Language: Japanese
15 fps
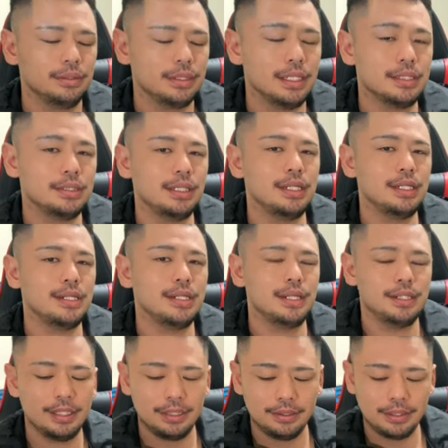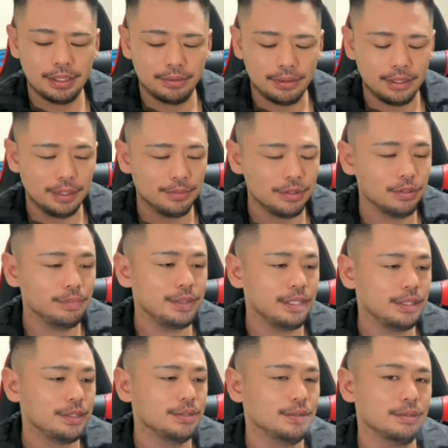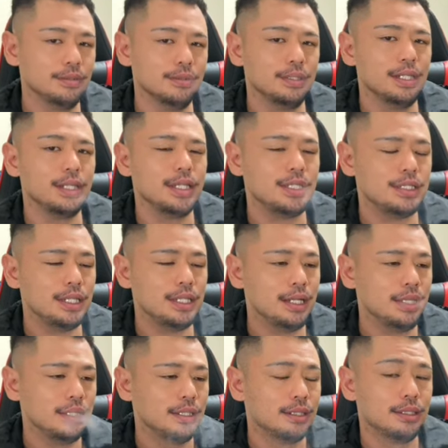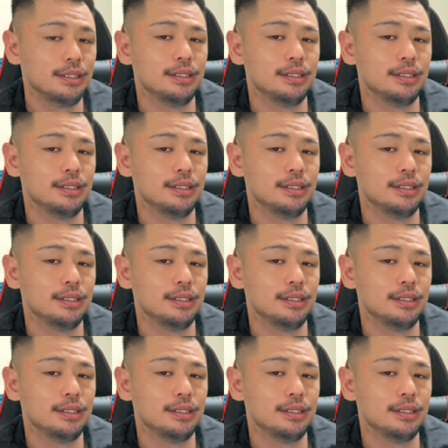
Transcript: ツイキャスでにせんにんぐらい俺でも呼べるよ、女芸したら。